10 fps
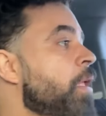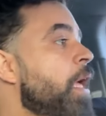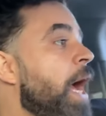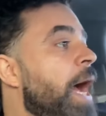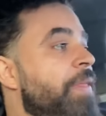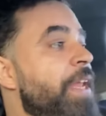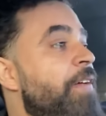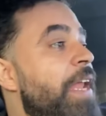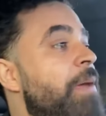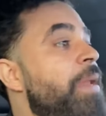عاد
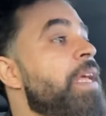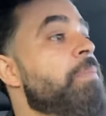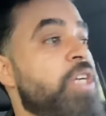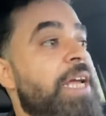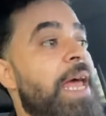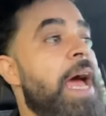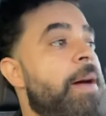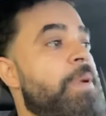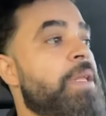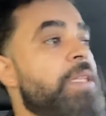احنا اليمنيين بشكل
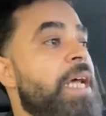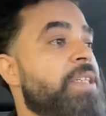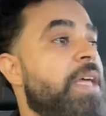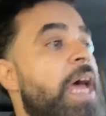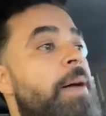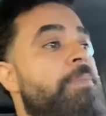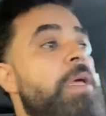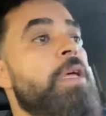عام عندنا سلام